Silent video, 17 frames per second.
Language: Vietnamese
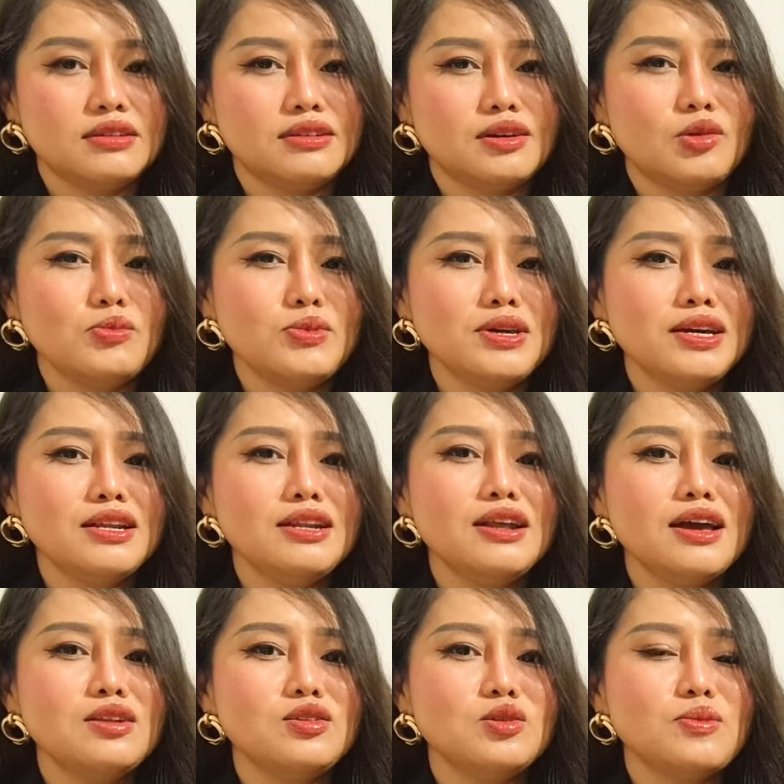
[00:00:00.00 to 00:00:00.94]
không biết cái
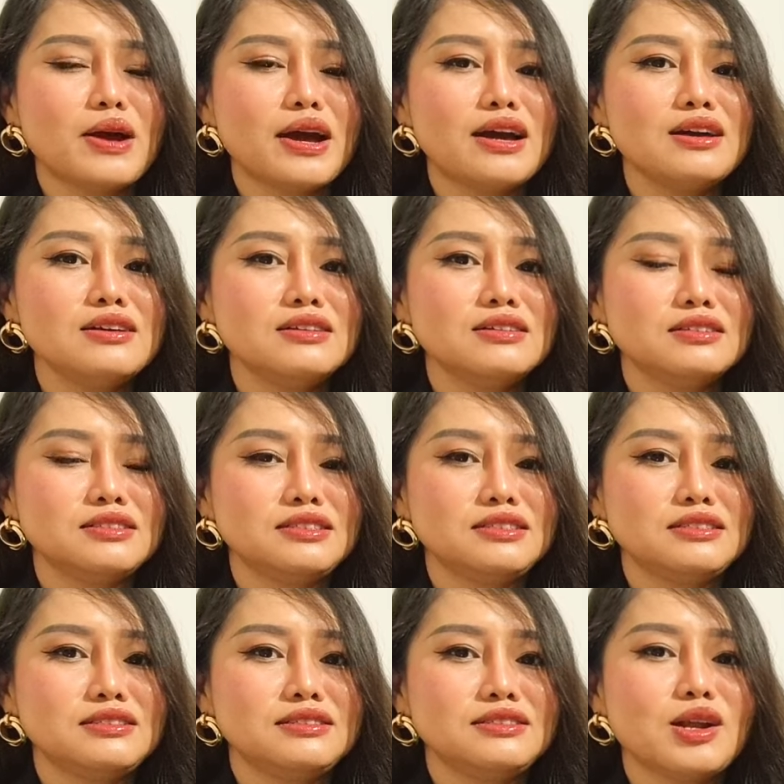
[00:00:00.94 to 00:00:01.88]
nết của bà ờ,
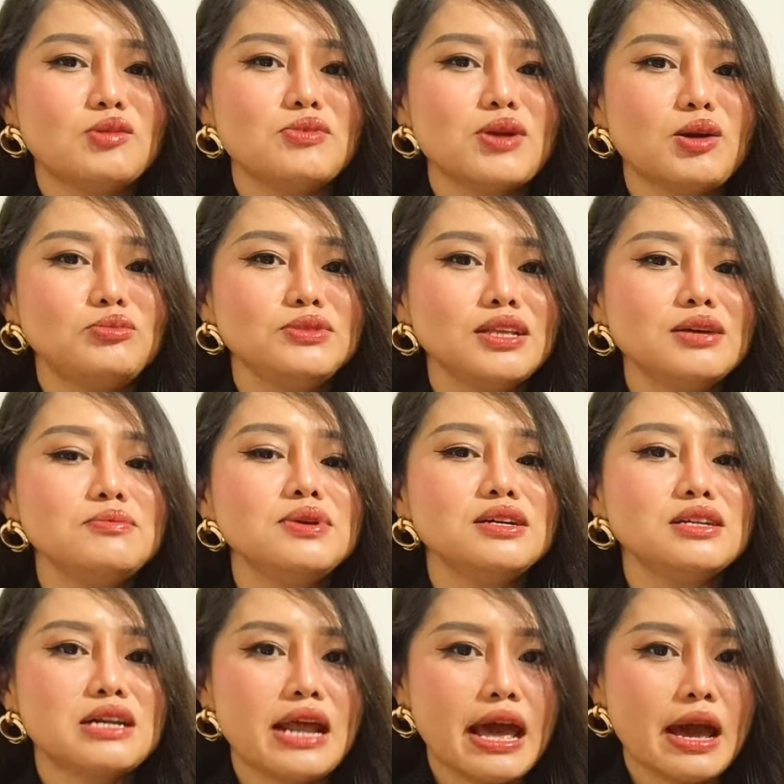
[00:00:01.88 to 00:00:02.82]
đông đỏng tới
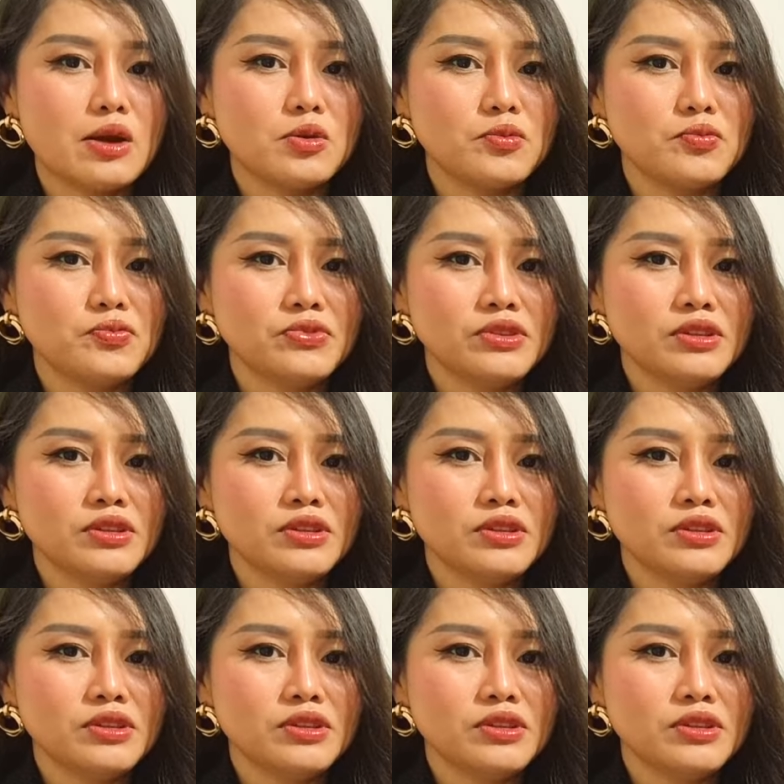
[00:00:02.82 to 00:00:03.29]
mức nào